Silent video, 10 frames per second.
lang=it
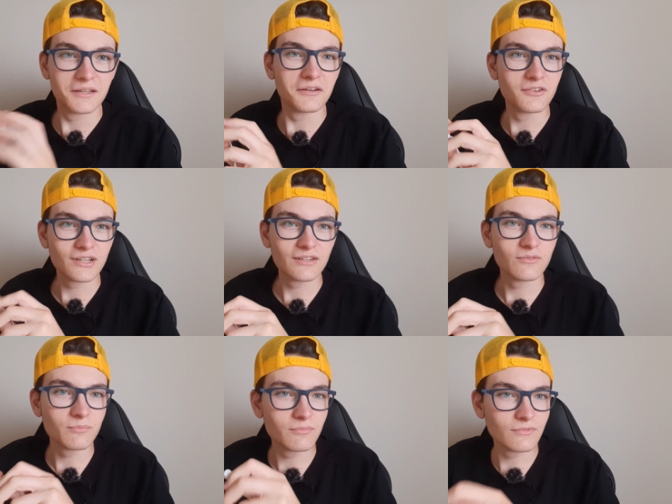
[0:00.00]
non che
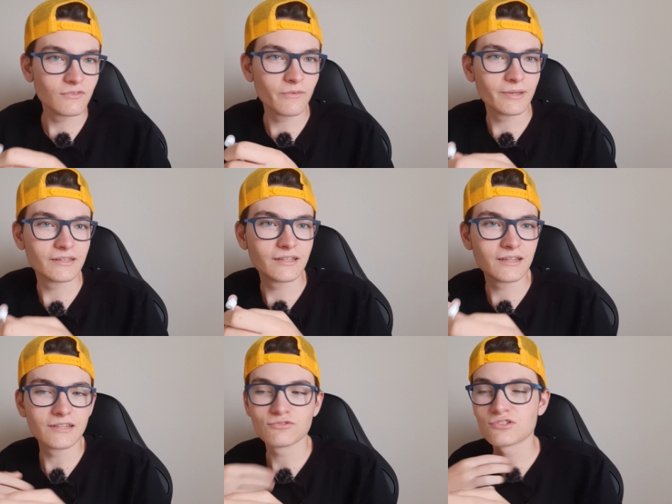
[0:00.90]
non, ovviamente
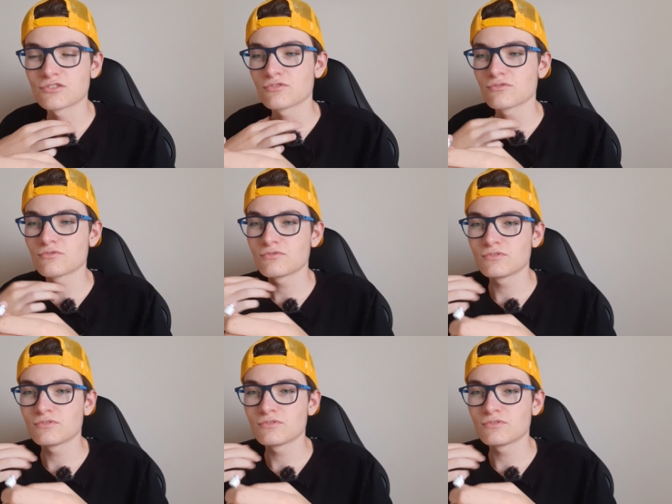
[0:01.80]
è successo,